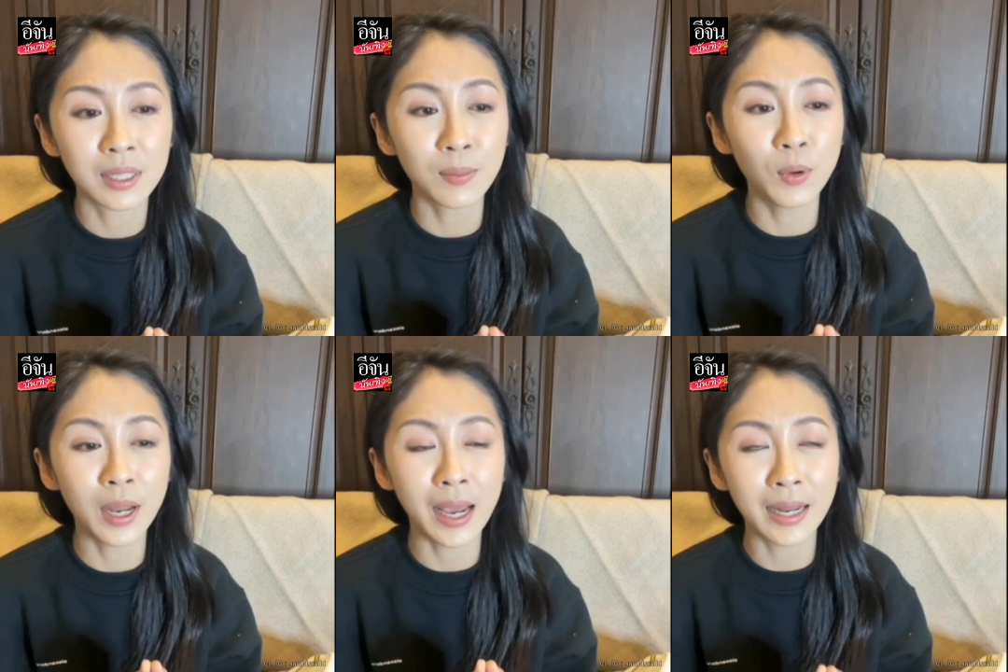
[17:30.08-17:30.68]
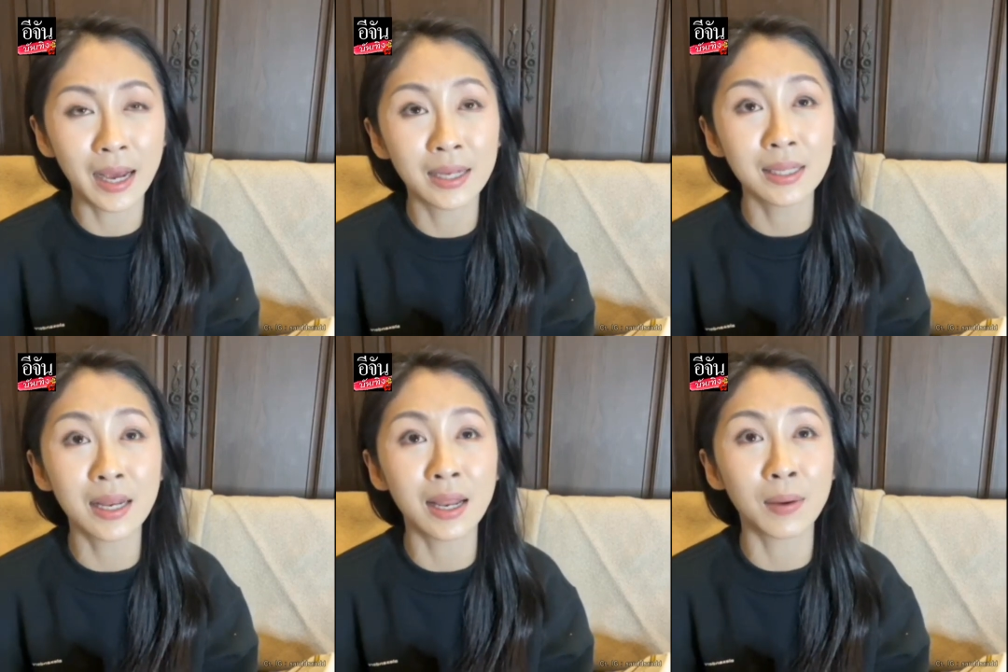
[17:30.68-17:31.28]
จะพูดยังไงดีคะ
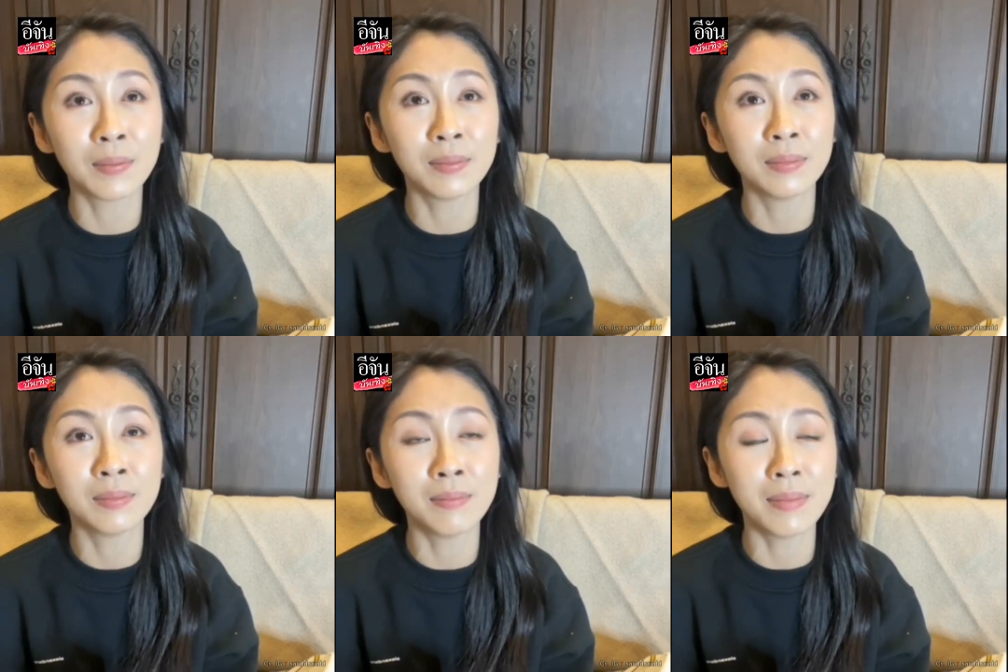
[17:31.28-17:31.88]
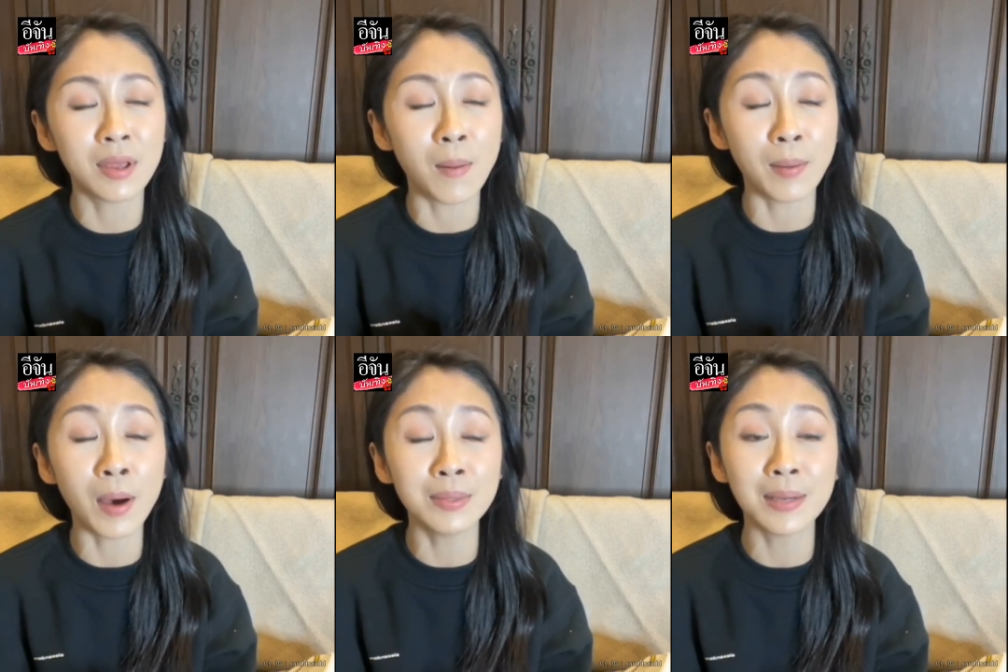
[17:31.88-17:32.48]
ฉันยังยอม
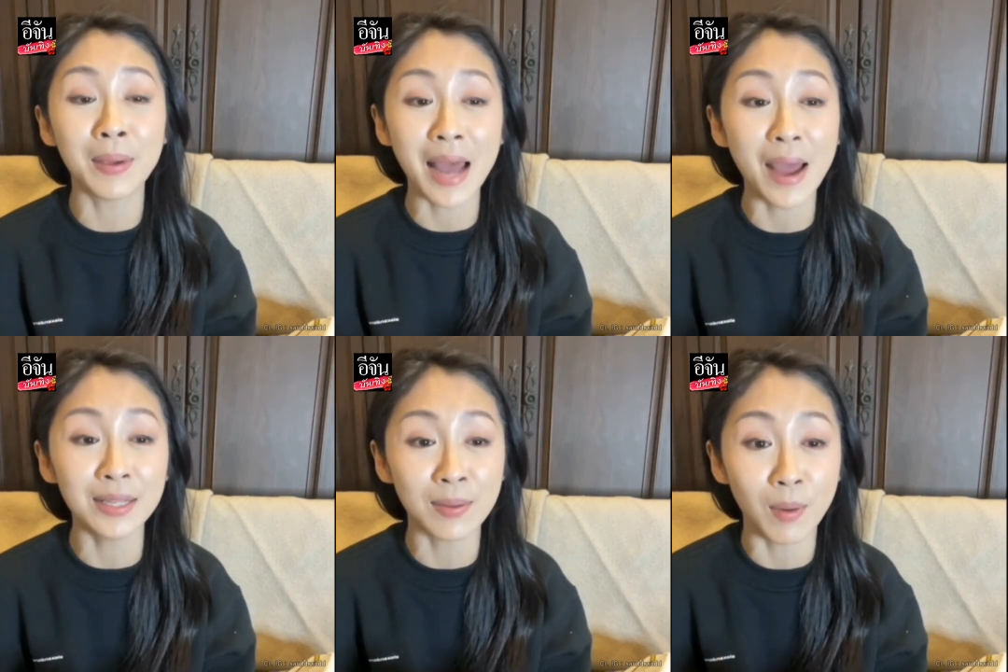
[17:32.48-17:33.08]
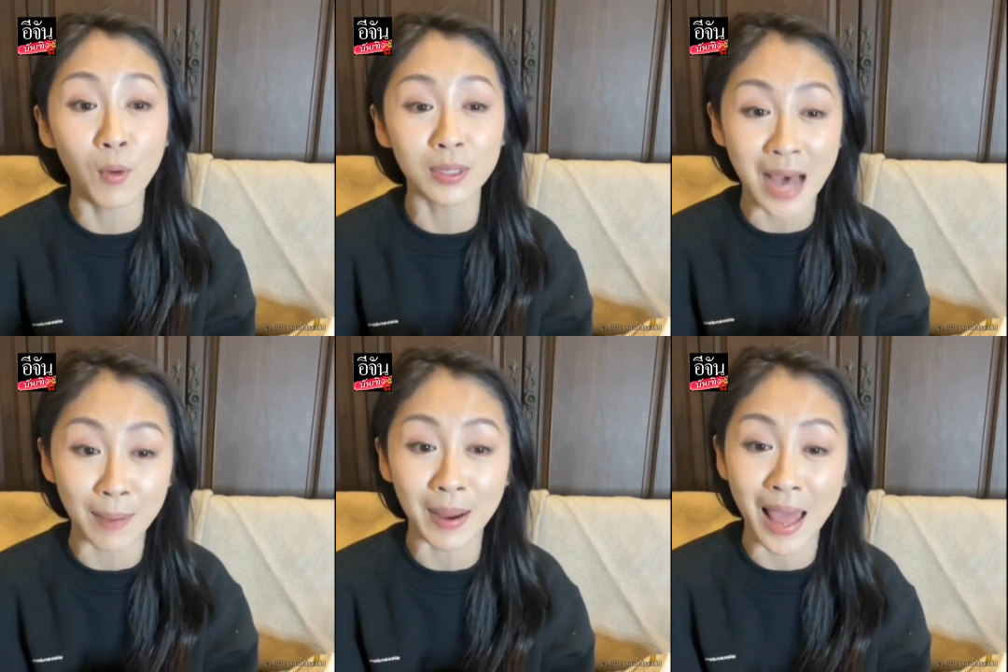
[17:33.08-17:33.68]
รับความจริงไม่ได้ด้วยซ้ำว่าโม
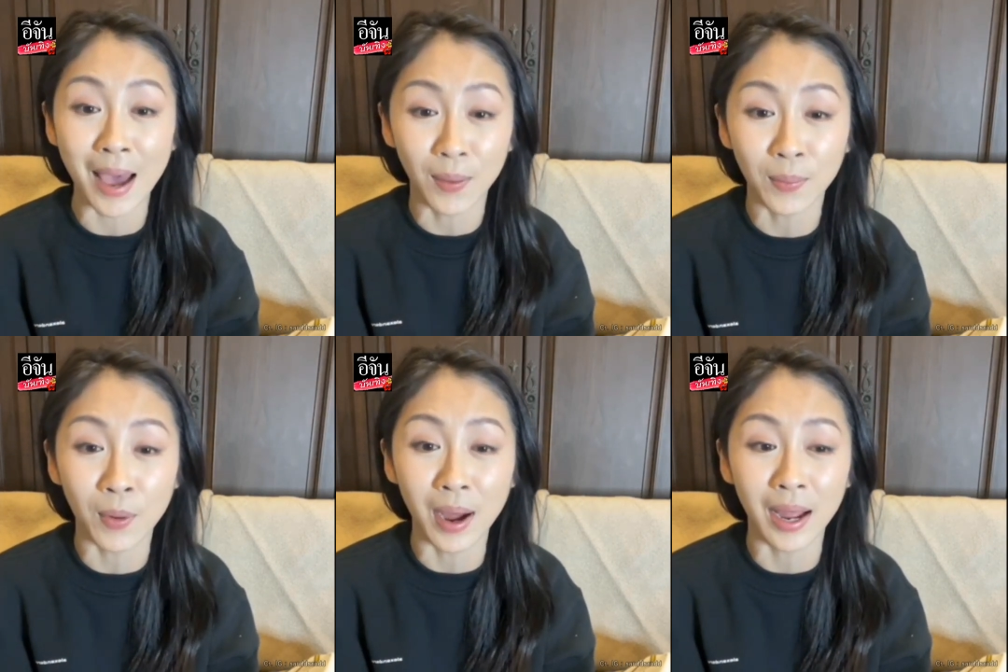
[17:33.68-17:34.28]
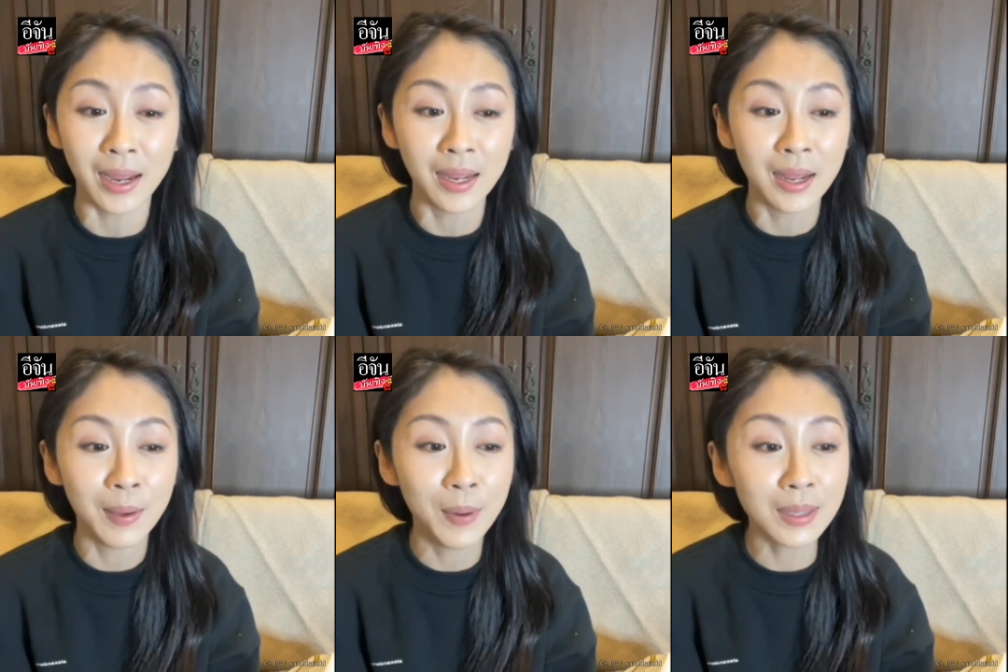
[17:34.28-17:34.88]
จากไปแล้วเพราะว่า
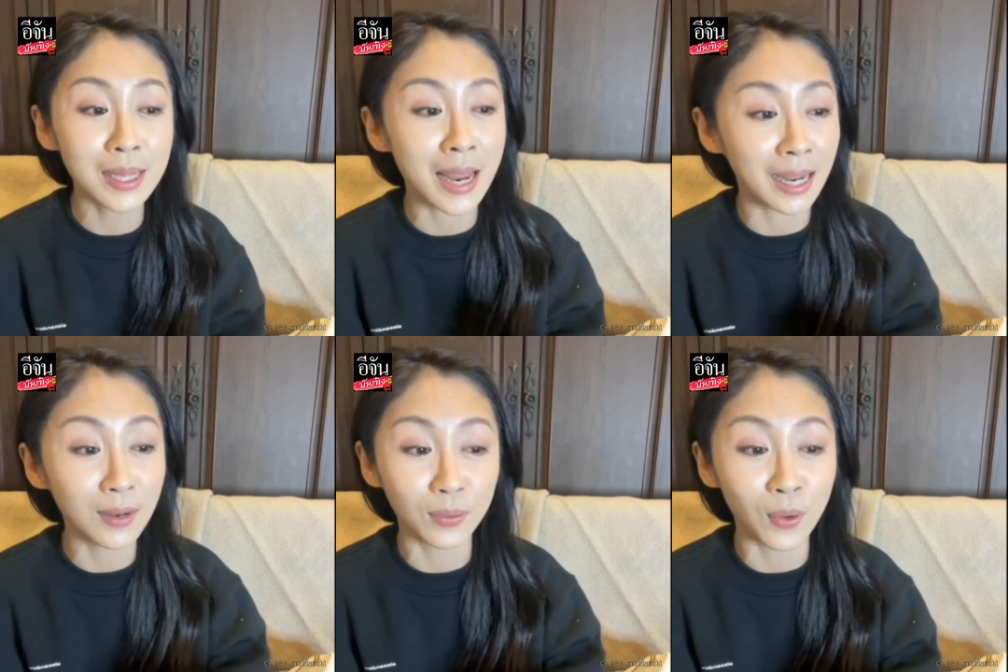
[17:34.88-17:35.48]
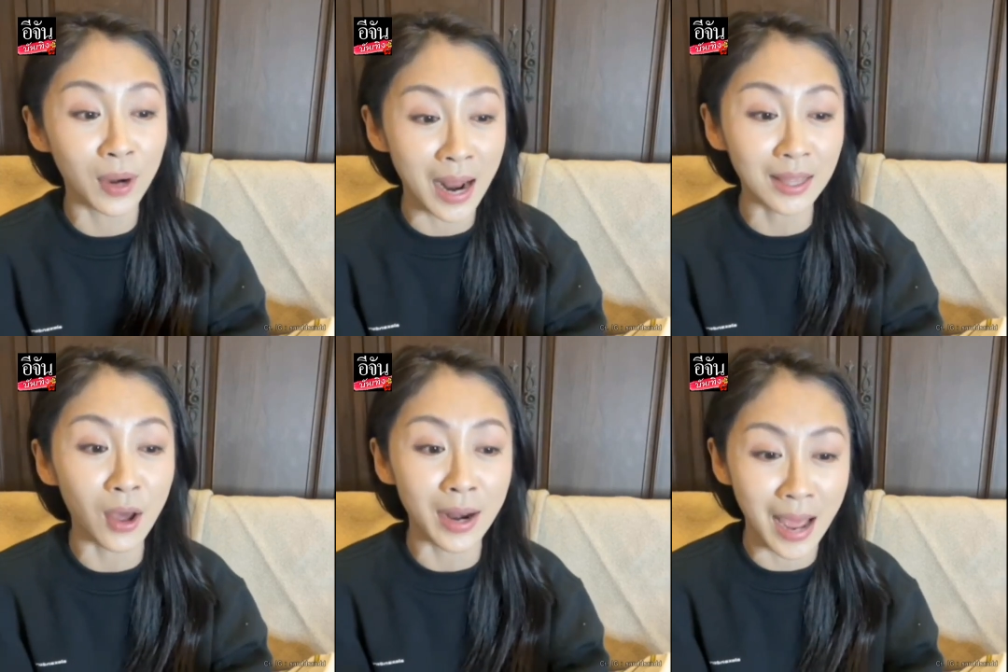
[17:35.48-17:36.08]
เพิ่งจะเห็นกันอยู่ตรงนั้
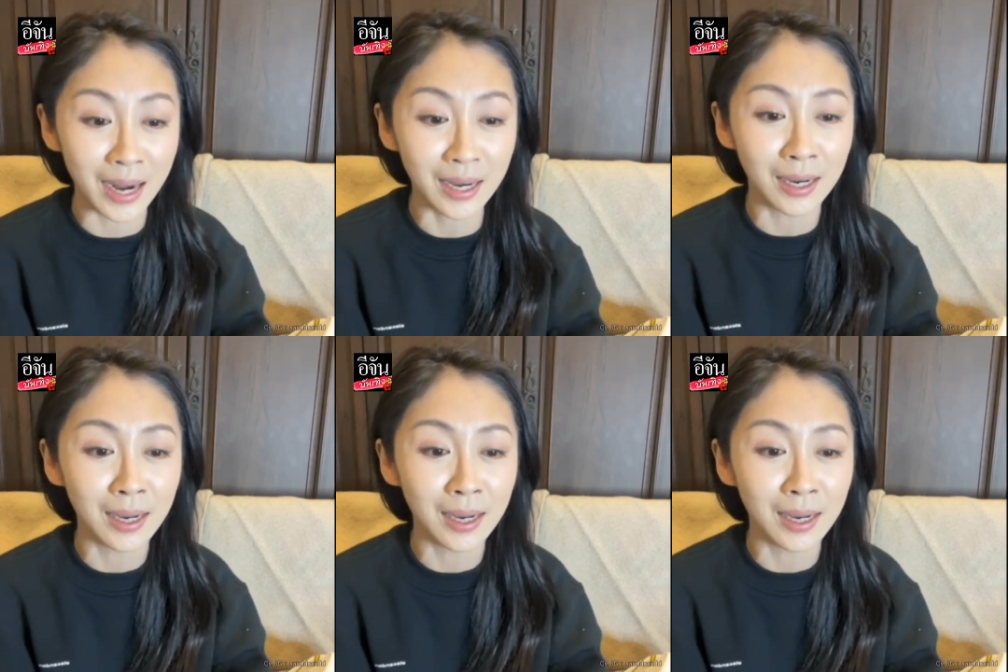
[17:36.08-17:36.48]
นตอนนั้น